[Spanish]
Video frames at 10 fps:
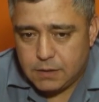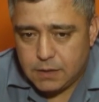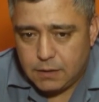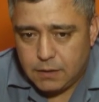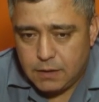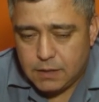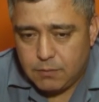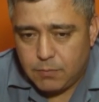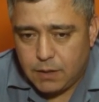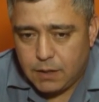16 de
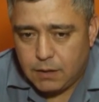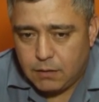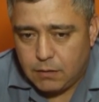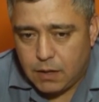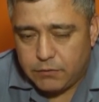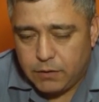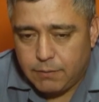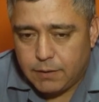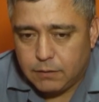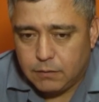diciembre eh,
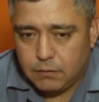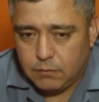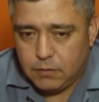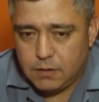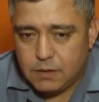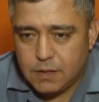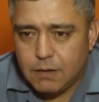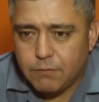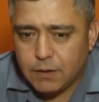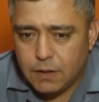arriban
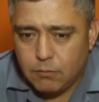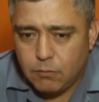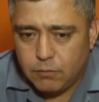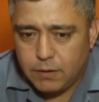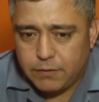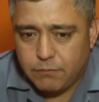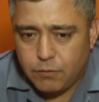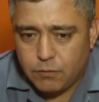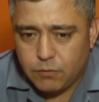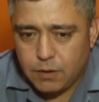16 efectivos de
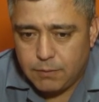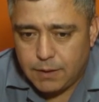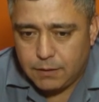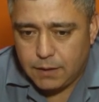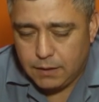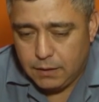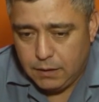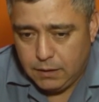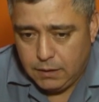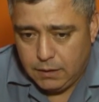refuerzo que vienen de,
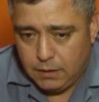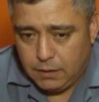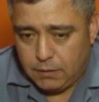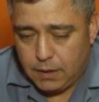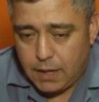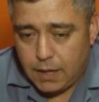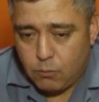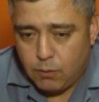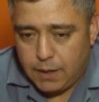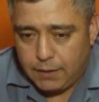de las
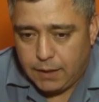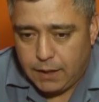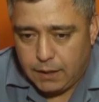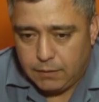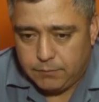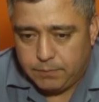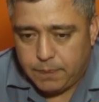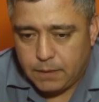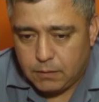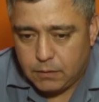escuelas de,
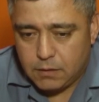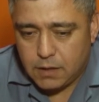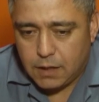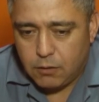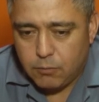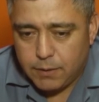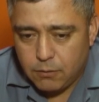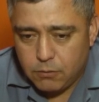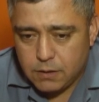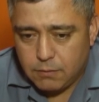de San Carlos de
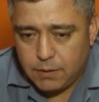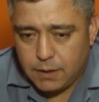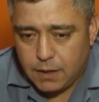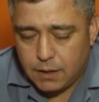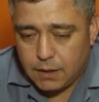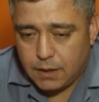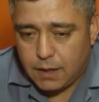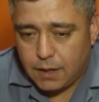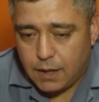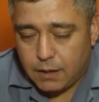Bariloche y vienen a,
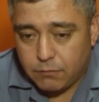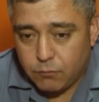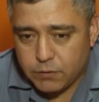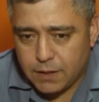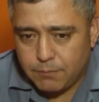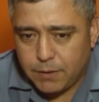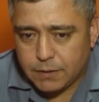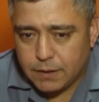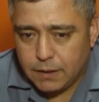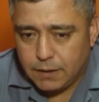reforzar la
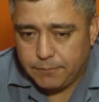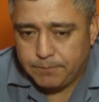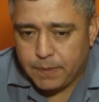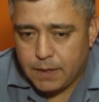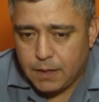parte,